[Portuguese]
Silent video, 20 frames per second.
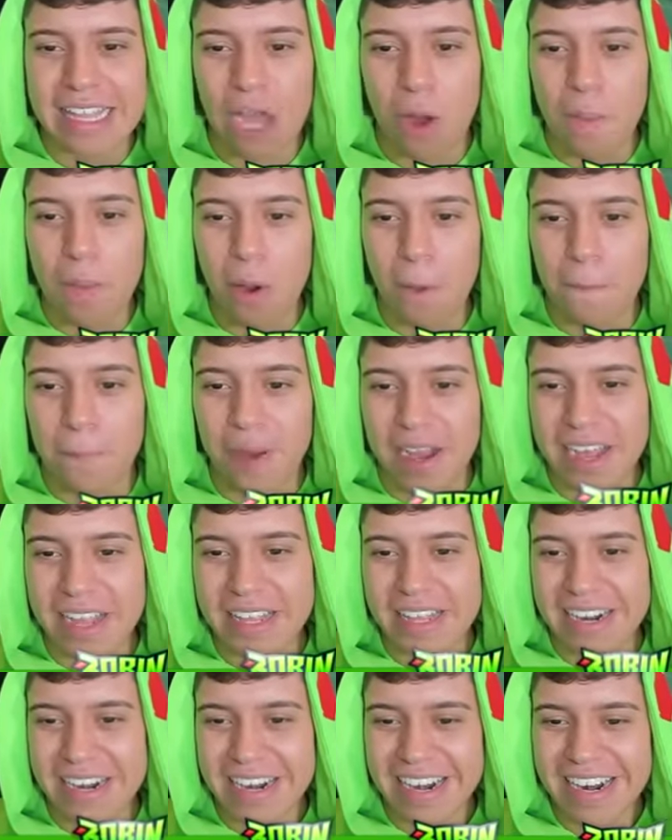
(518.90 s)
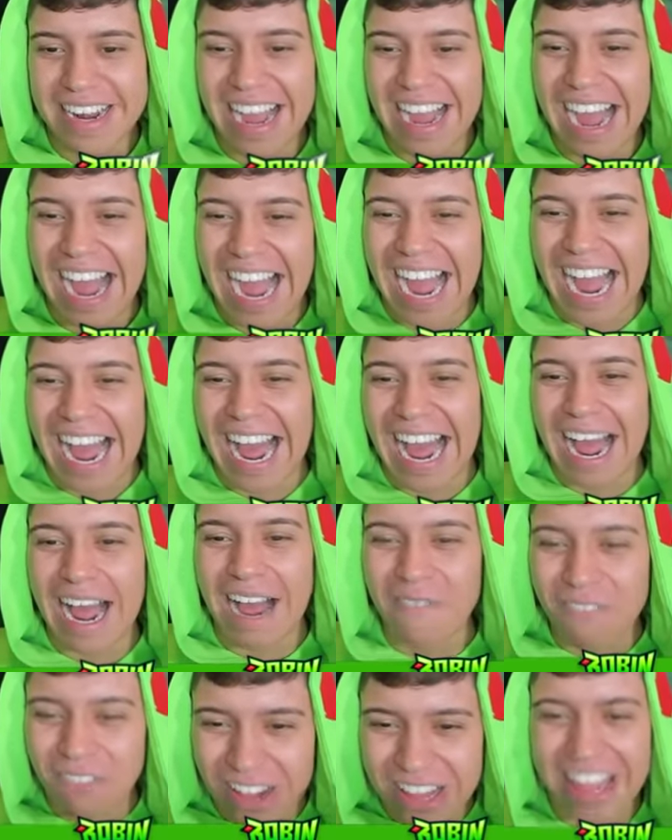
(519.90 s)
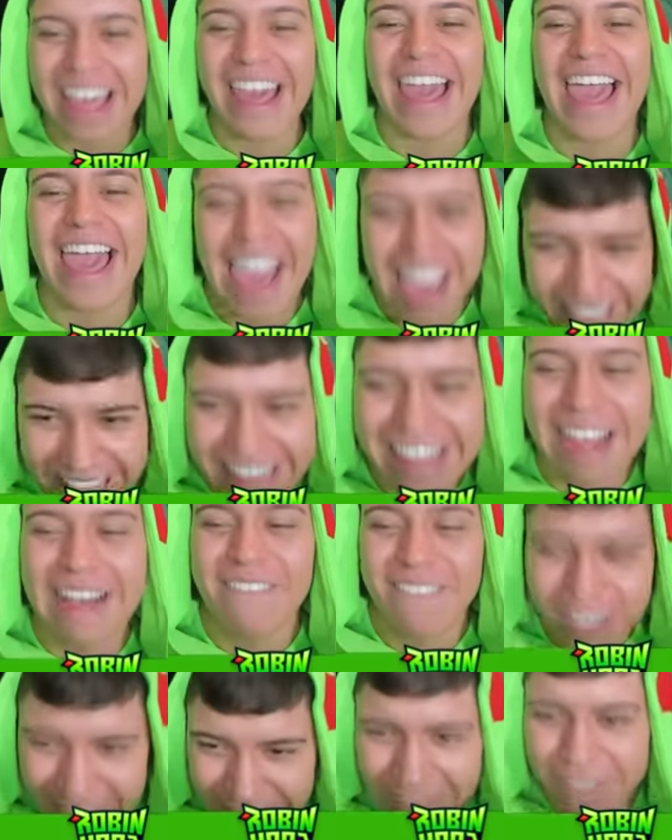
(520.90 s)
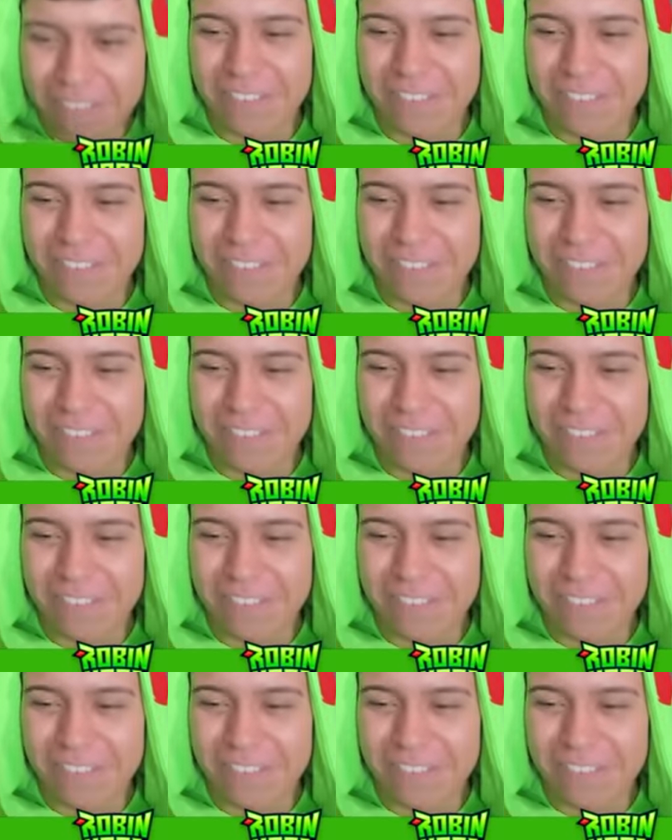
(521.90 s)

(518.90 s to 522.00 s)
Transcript: tá o meu banner. Ah. ah, moleque, tá muito